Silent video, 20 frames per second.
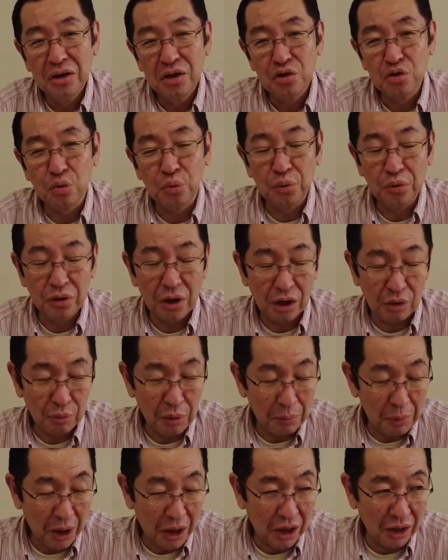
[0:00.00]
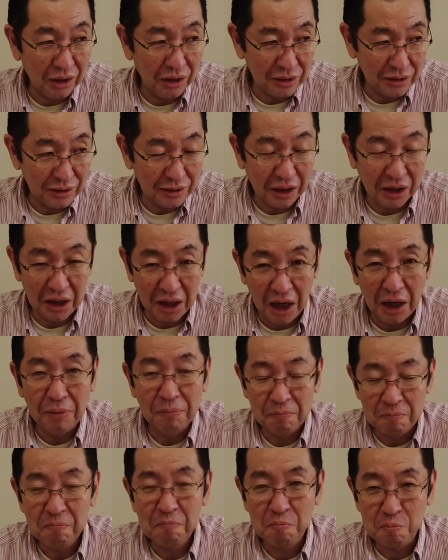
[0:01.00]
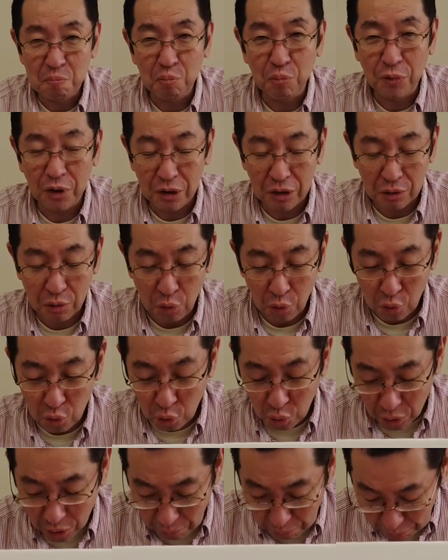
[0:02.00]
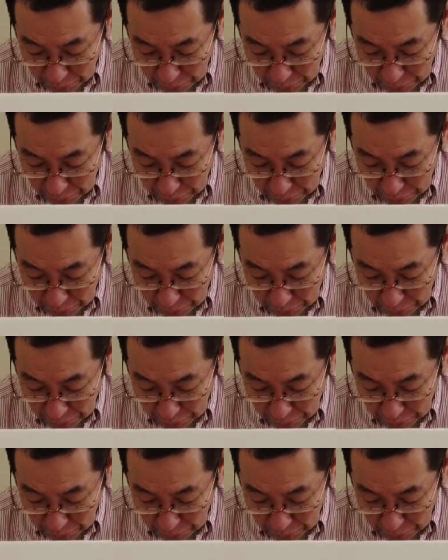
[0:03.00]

勝負になる馬ばかりですから、うん、ここはやっ